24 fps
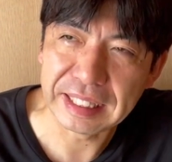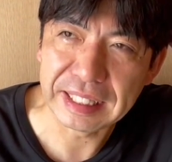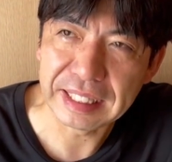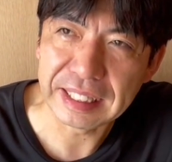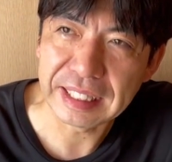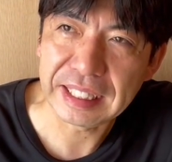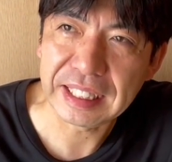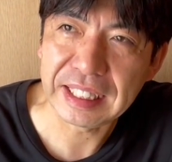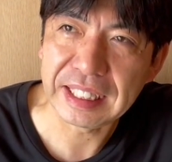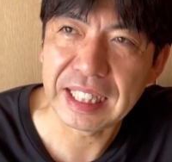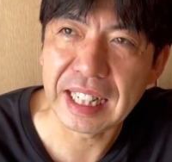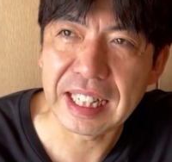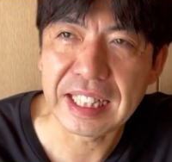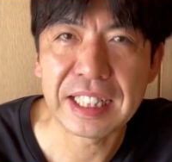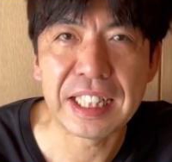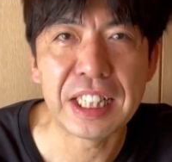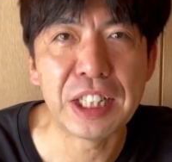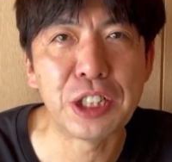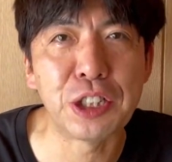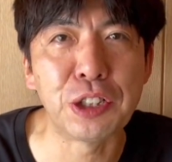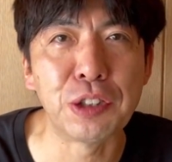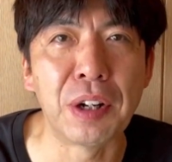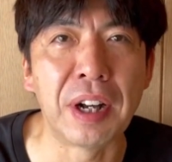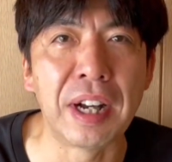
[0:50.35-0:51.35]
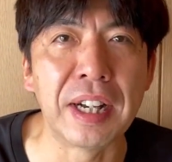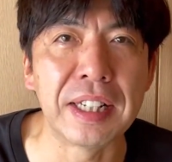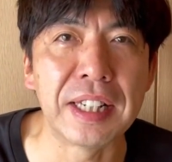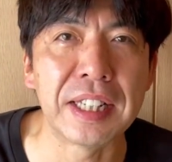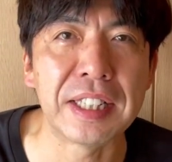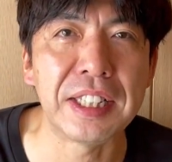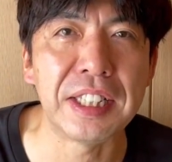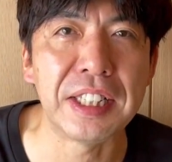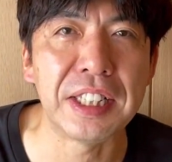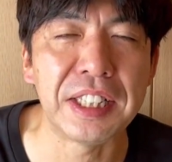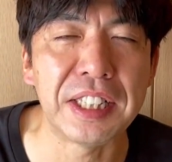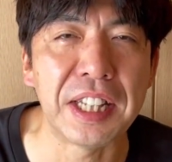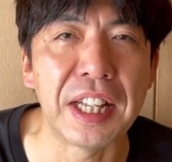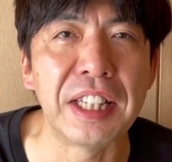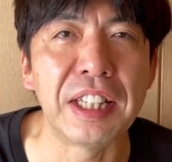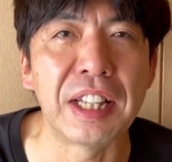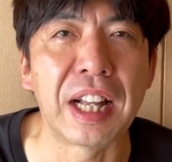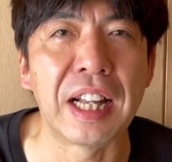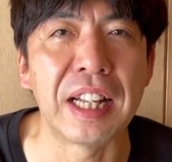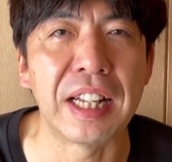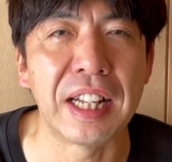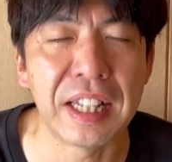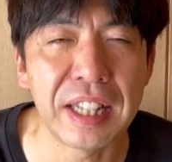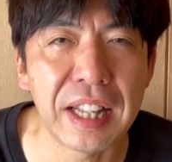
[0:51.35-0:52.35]
うん、白井選手の話してんだ
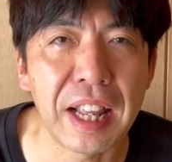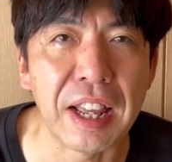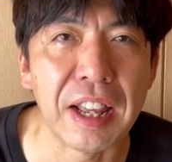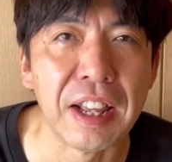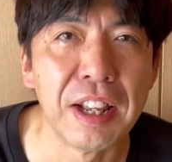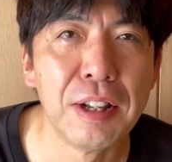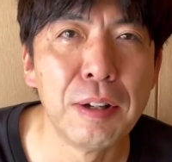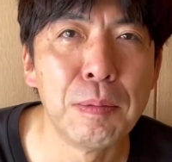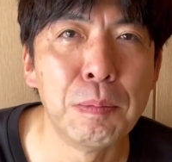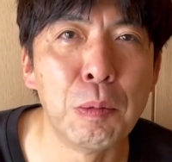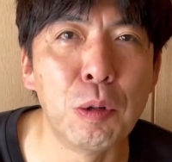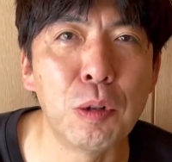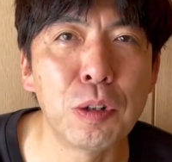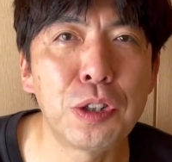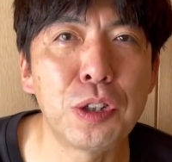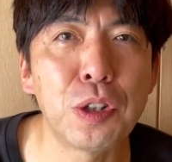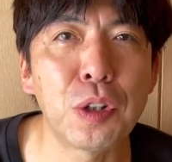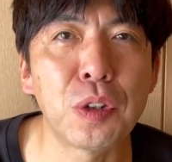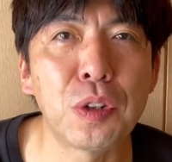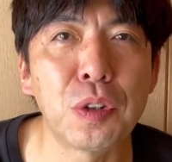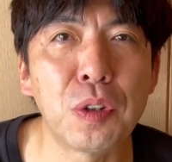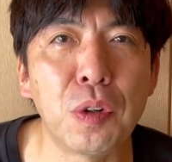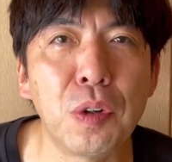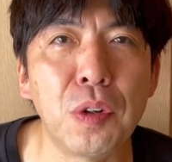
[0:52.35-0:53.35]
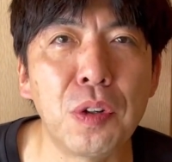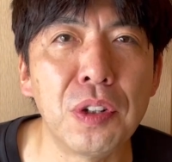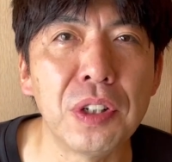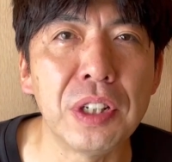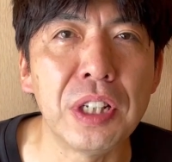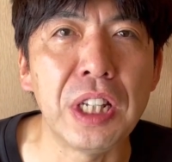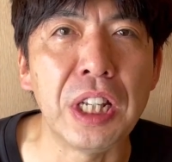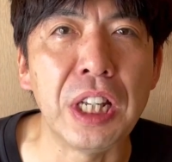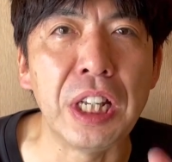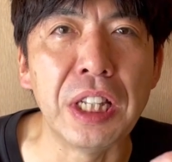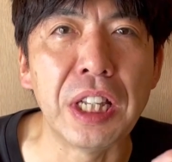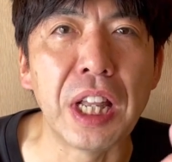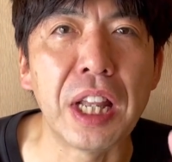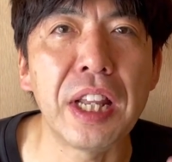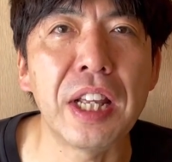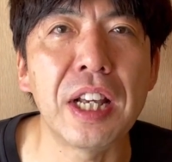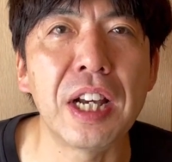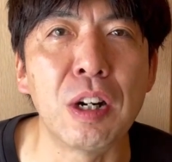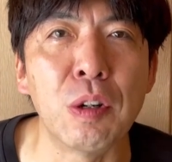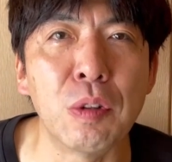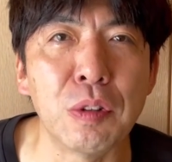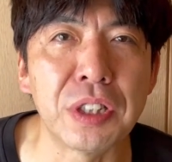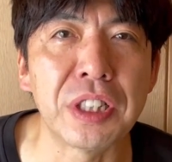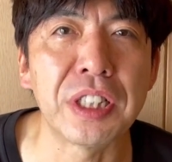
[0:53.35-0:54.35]
からね、もうちょっとひねり
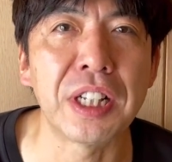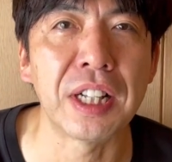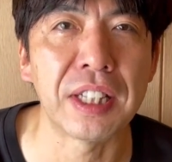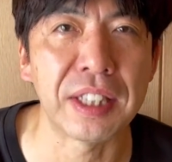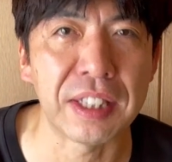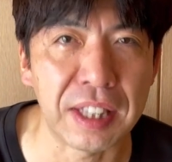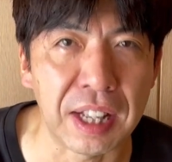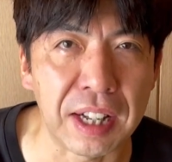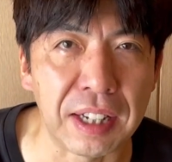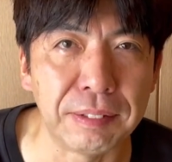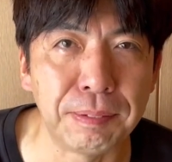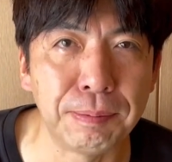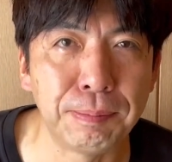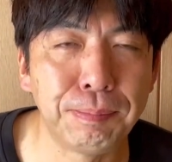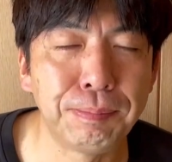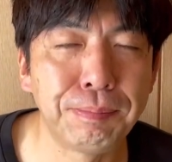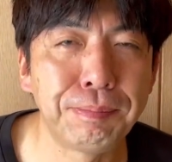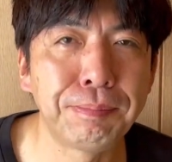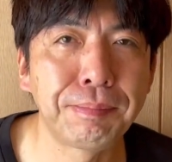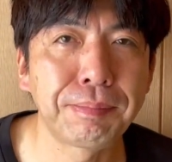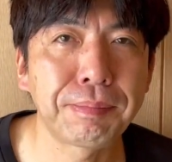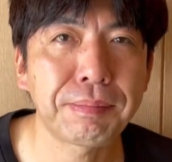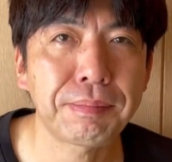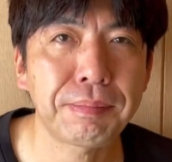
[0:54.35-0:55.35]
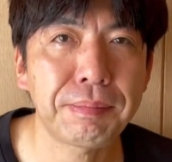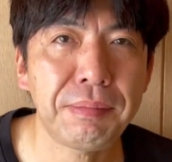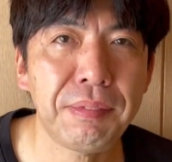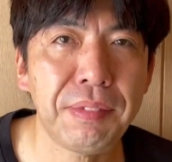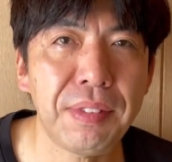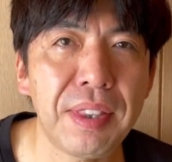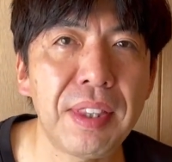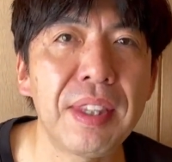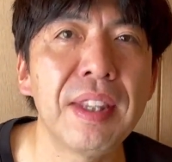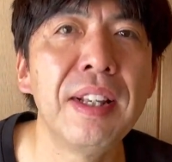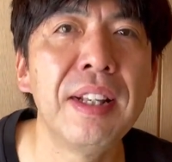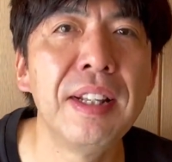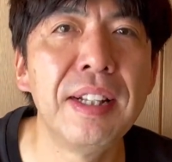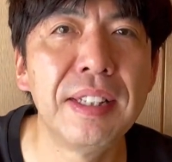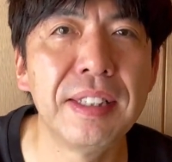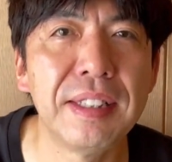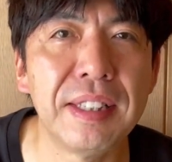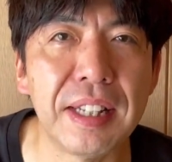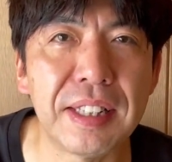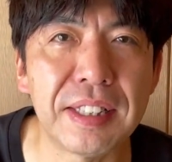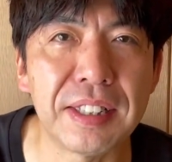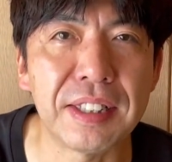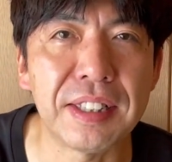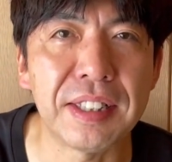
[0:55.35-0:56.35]
が欲しかった。
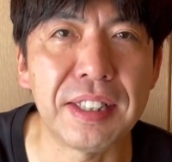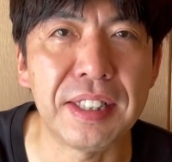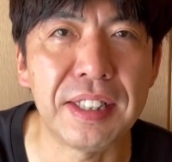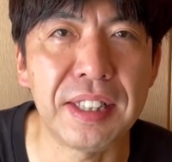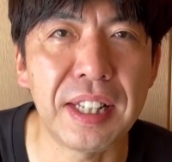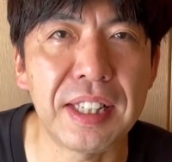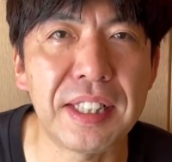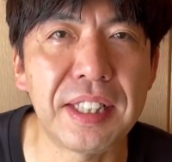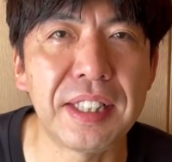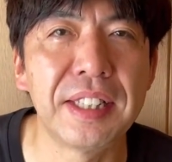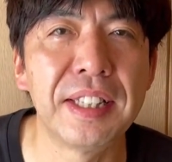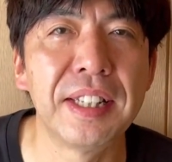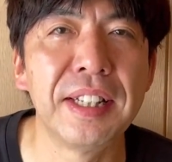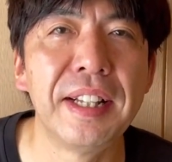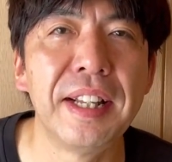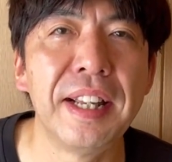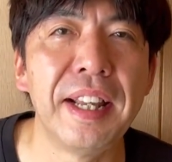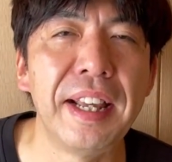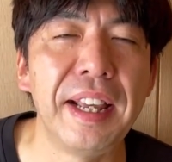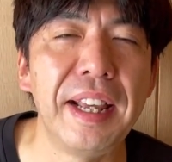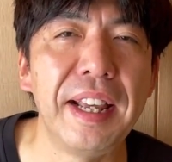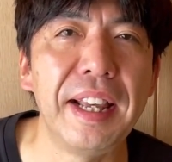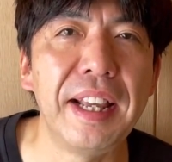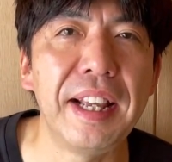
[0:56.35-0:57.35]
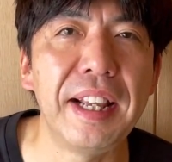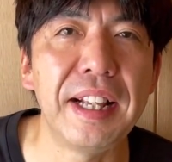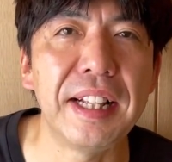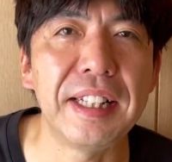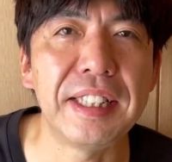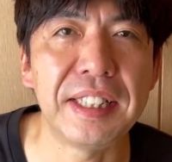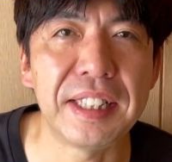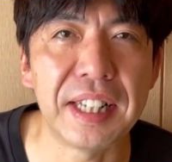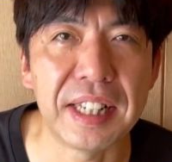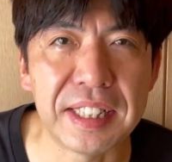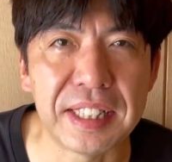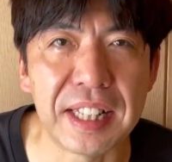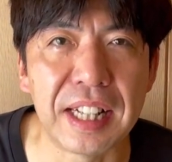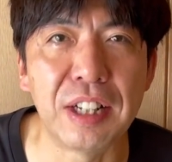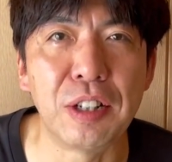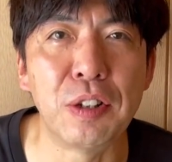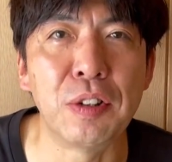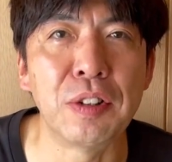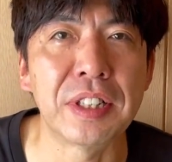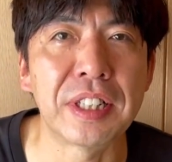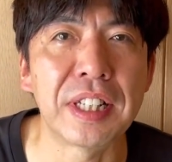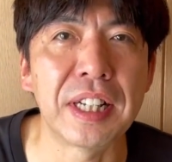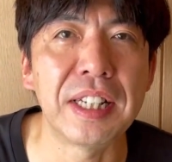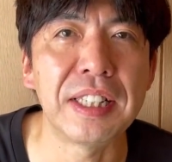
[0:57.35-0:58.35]
ねずっちです。えー、白井さん
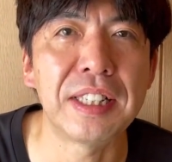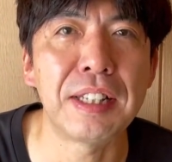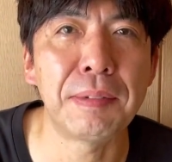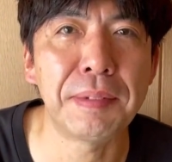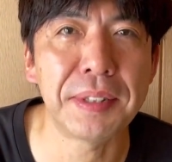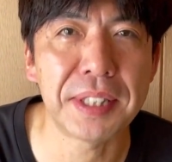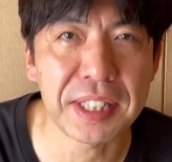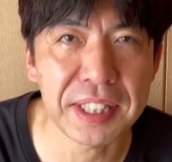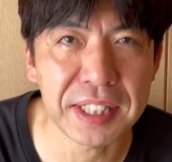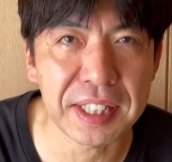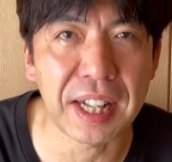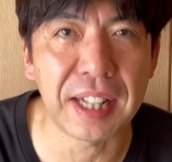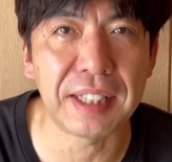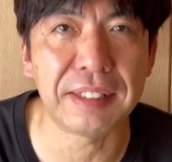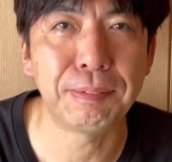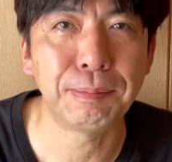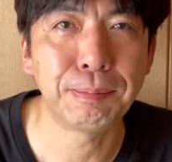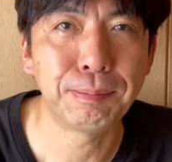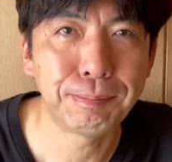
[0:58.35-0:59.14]
お疲れ様でした。